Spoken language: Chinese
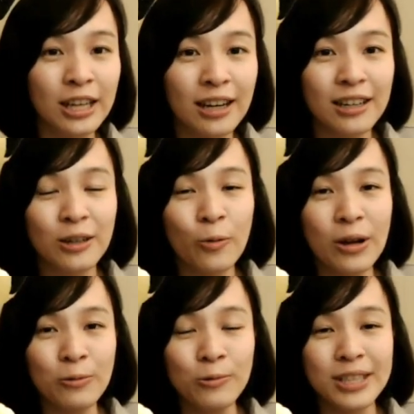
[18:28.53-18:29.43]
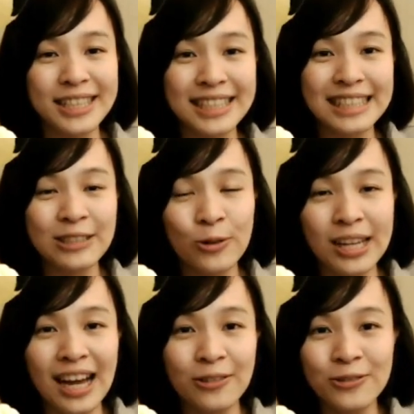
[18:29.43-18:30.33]
呃，万物的起源，
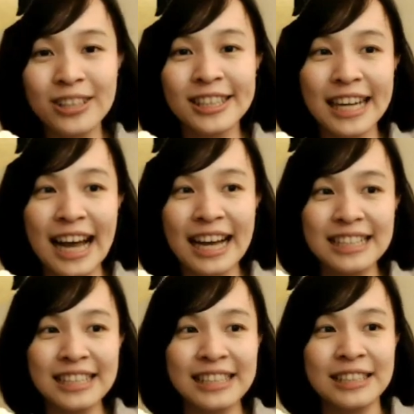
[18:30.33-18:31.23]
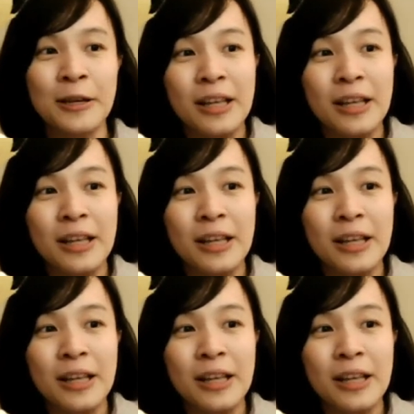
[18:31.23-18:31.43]
那如何开启？